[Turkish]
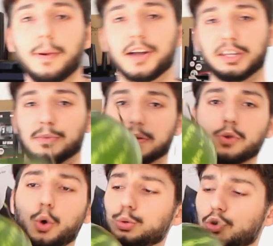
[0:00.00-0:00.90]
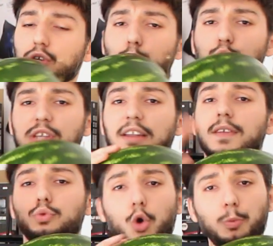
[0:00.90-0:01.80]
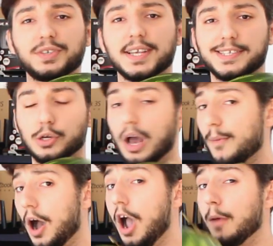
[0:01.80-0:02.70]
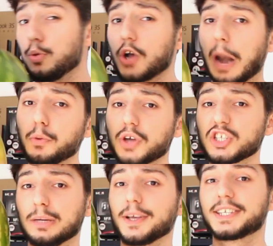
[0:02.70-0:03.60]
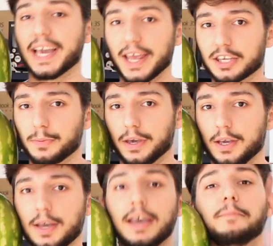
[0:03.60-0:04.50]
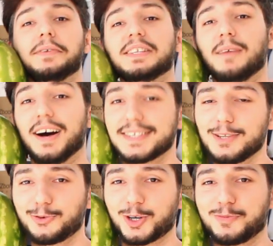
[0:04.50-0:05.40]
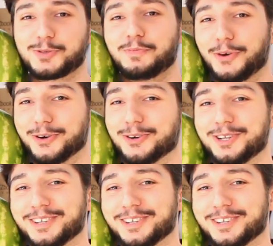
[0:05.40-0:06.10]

baktığım zaman oldukça güzel, tok bir ses geliyor ama bu karpuz acaba kelek mi? Bizim asıl konumuz bu.